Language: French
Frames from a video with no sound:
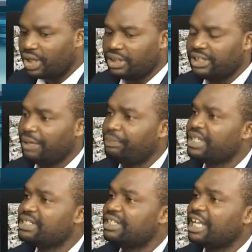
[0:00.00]
des
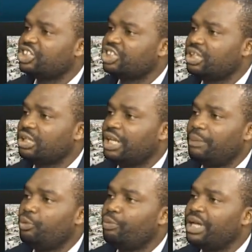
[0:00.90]
pièces détachées. Mm. La
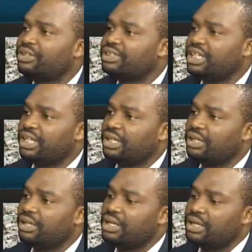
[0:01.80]
plupart de ces
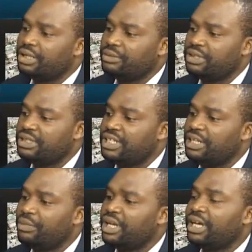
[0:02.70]

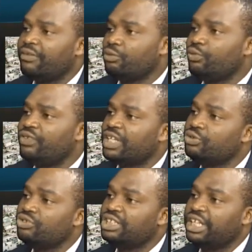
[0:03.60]
éléments-là nous viennent
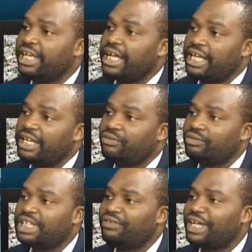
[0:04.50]
du Nigeria. Et
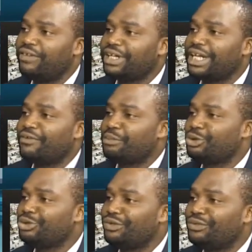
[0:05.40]
vous savez, avec la
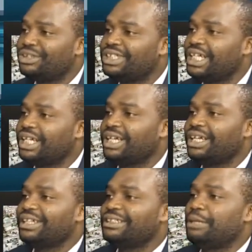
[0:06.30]
fermeture des frontières,
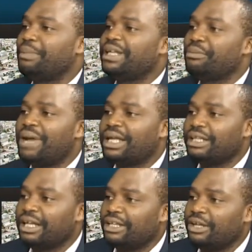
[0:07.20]
ce n'est pas
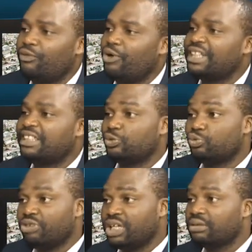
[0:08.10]
des, des, voies
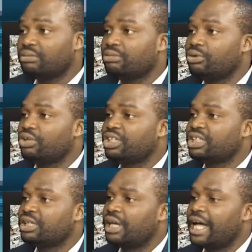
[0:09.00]
détournées que les
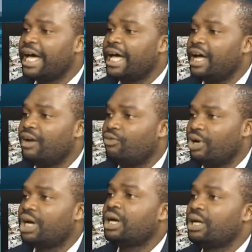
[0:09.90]
gens
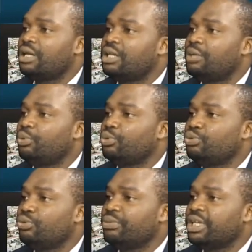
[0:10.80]
envoient des
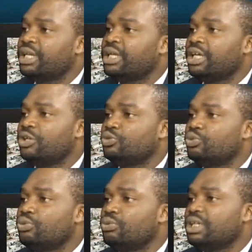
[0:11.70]
produits au Bénin. Et du
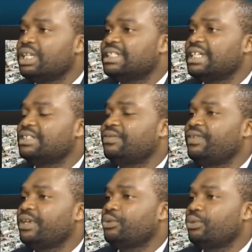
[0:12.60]
coup, ça se
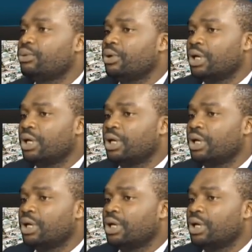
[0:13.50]
fait que